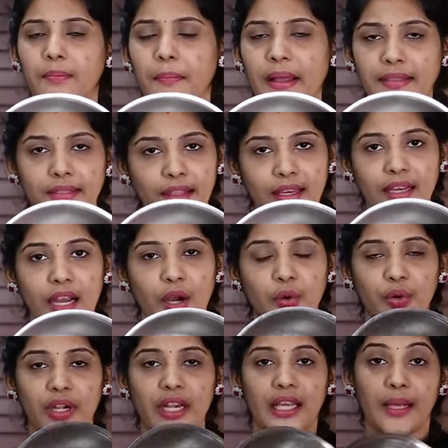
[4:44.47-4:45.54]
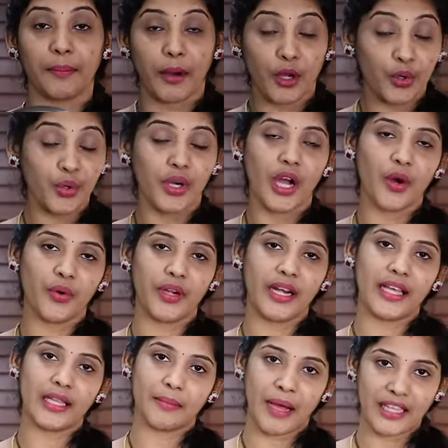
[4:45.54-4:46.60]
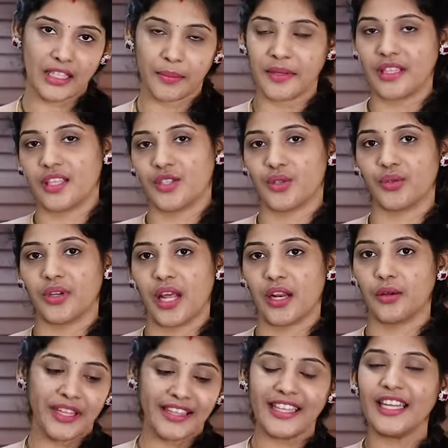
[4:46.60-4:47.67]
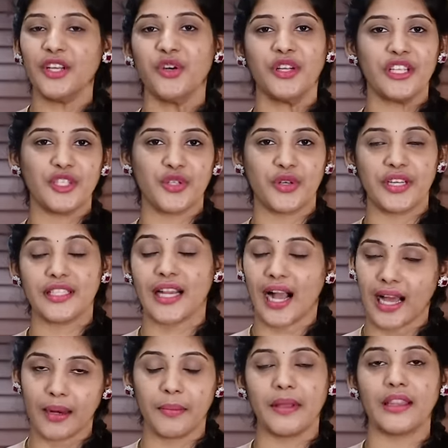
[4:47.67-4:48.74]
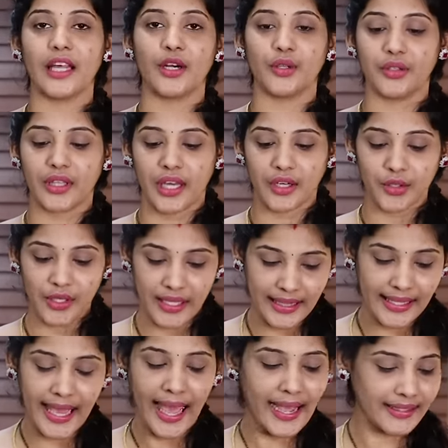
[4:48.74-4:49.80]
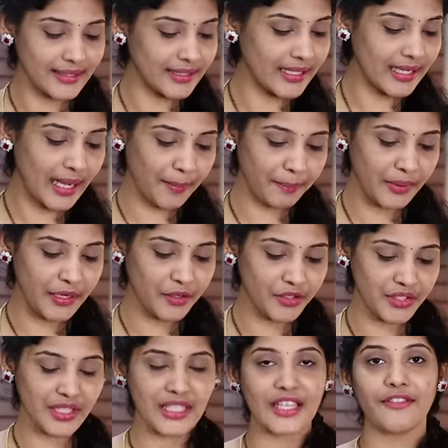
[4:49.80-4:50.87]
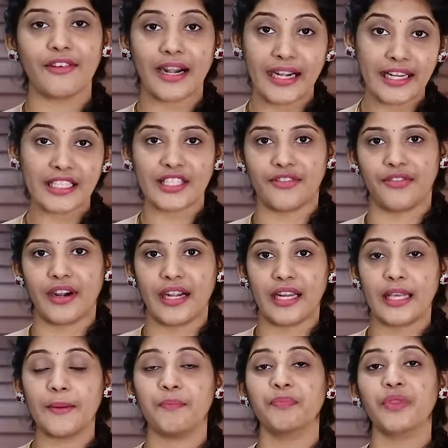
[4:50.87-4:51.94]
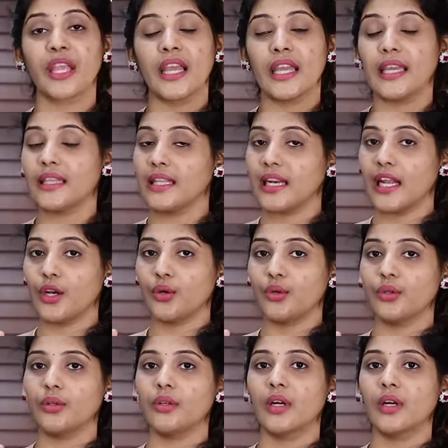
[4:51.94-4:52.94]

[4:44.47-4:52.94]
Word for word: మందంగా ఉండి బరువుగా ఉండేది మాత్రమే తీసుకున్నాను దీని గురించి కూడా చాలామంది అడుగుతారు ఇది యాక్చువల్గా కంపెనీ వచ్చేసి వండర్ చెఫ్ అండి ఇది నేను